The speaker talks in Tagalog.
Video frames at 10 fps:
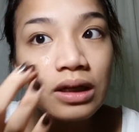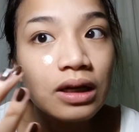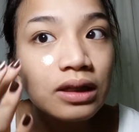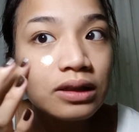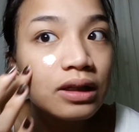
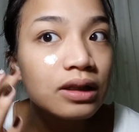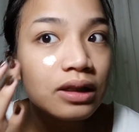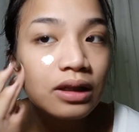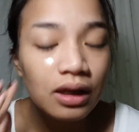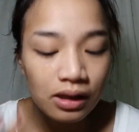Ayan,
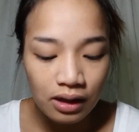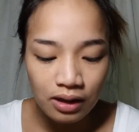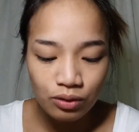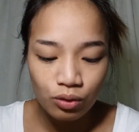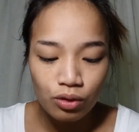ganun,
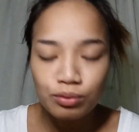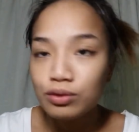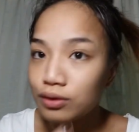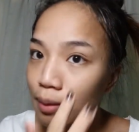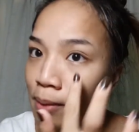ginaganon ko
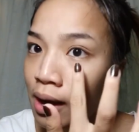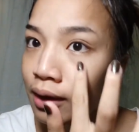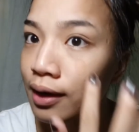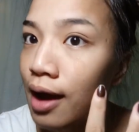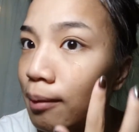muna.
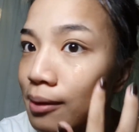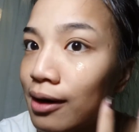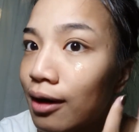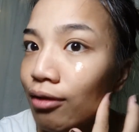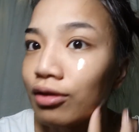Parang nag
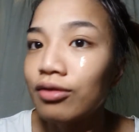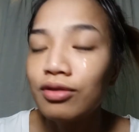apply lang ako